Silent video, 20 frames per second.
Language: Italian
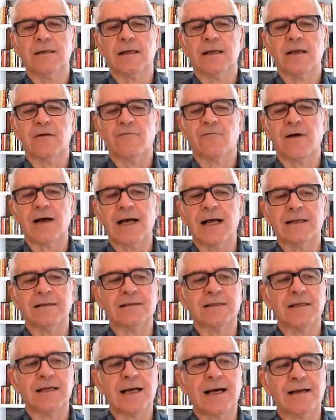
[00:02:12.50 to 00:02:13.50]
che va
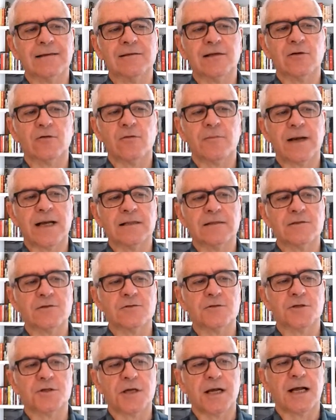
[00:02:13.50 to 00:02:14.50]
al di là del
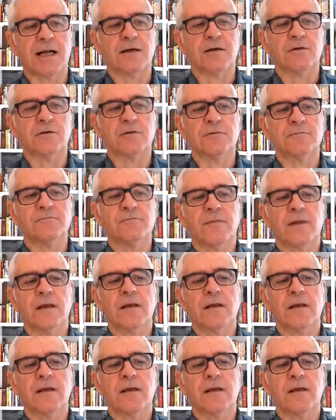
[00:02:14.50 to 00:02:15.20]
romanzo giallo.